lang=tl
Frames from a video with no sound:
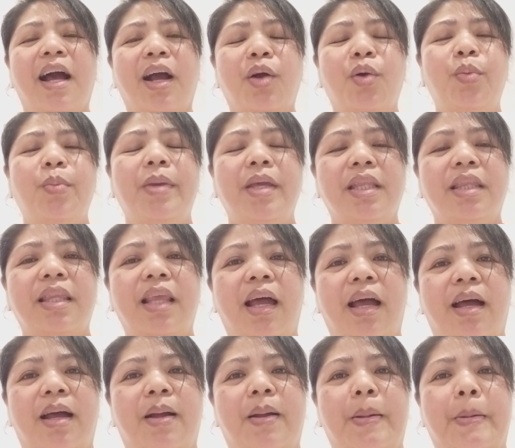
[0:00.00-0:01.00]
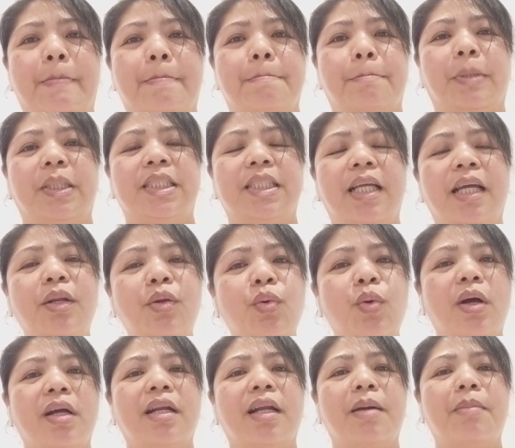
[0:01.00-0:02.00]
kumita. Masyado
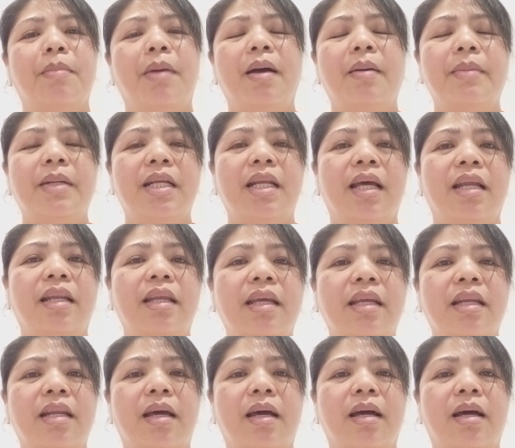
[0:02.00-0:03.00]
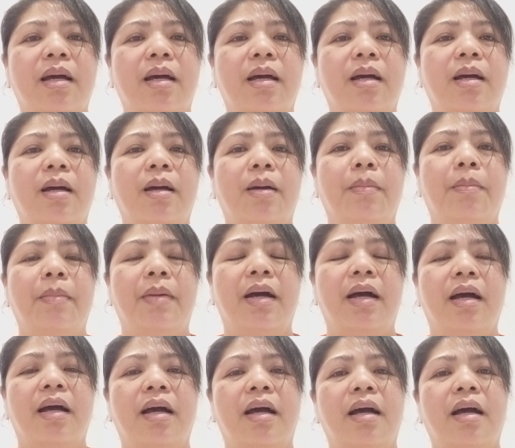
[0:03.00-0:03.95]
kang nagmamadali na ma